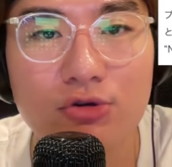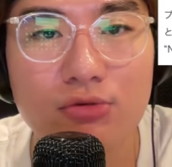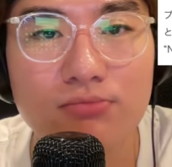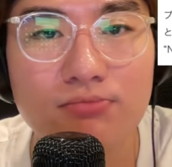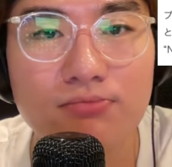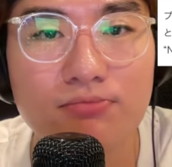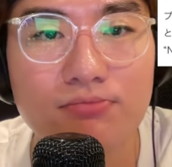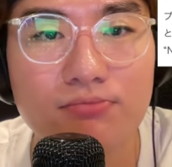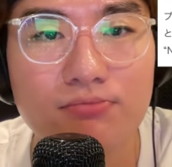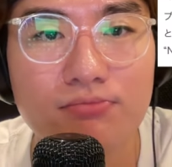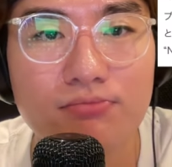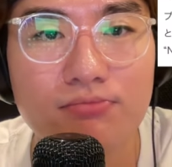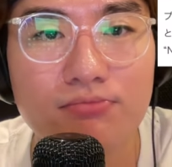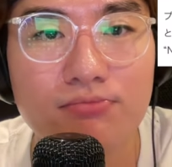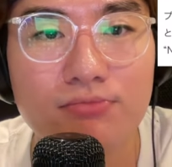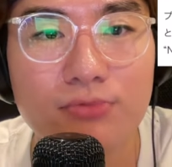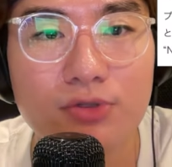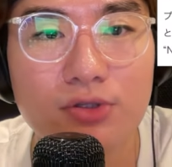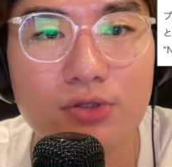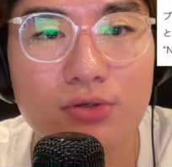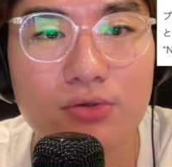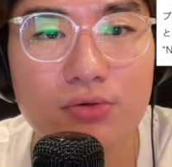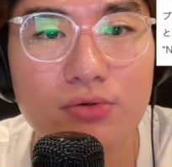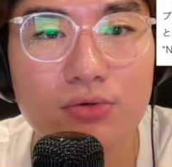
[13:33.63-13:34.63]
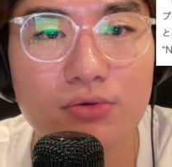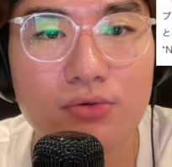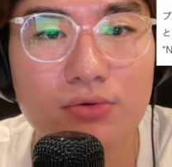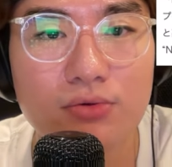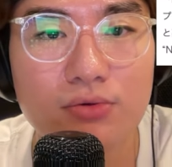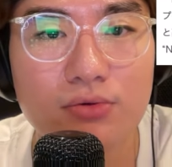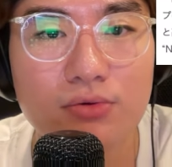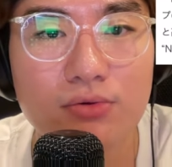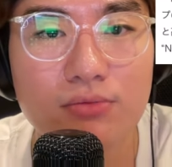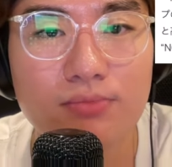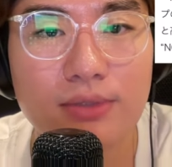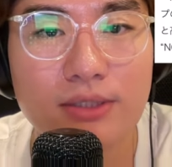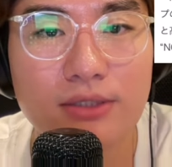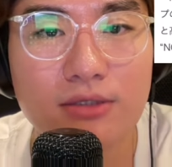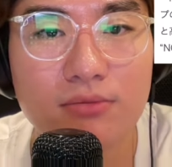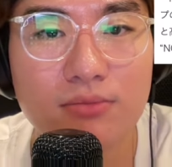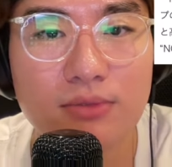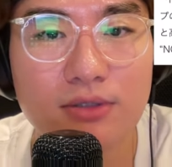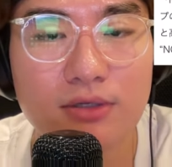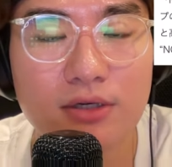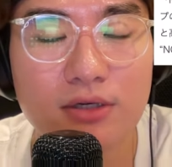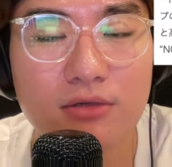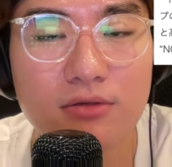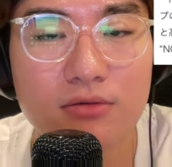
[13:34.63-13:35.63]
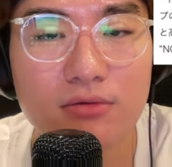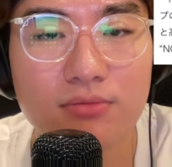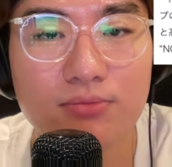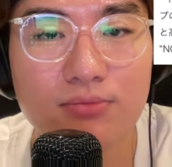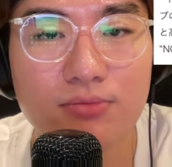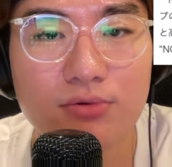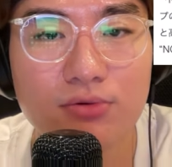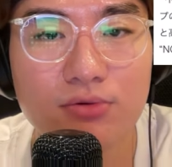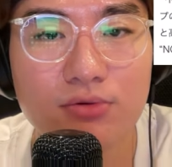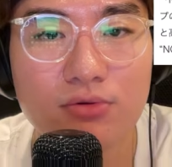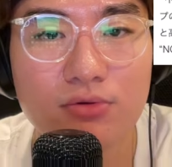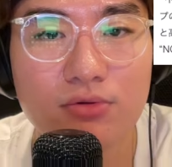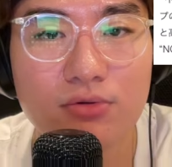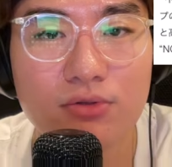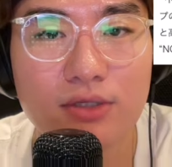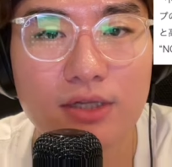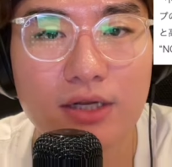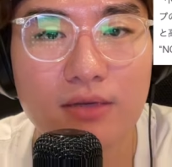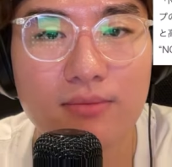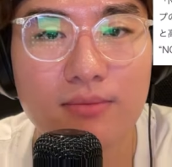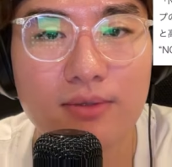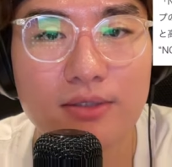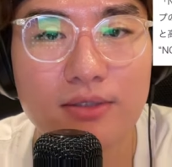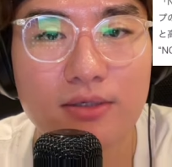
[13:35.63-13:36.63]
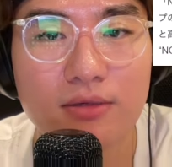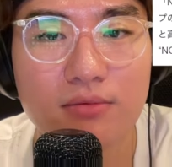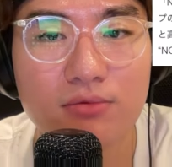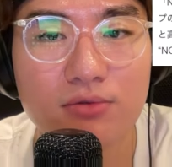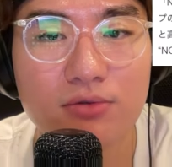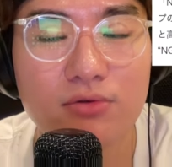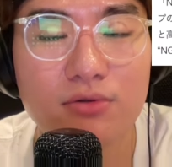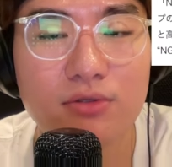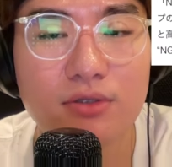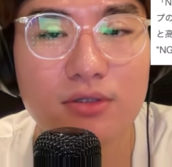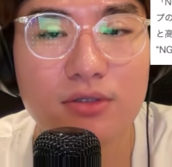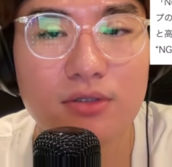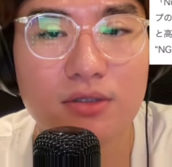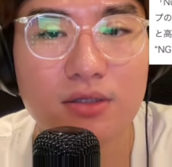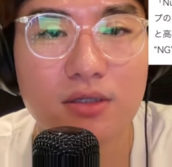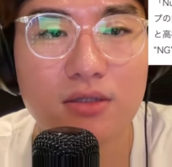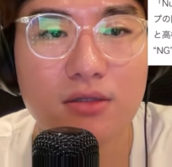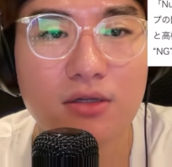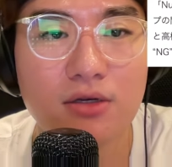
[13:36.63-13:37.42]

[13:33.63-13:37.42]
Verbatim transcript: うんと、別の道を歩くことになりましたかもそうですね。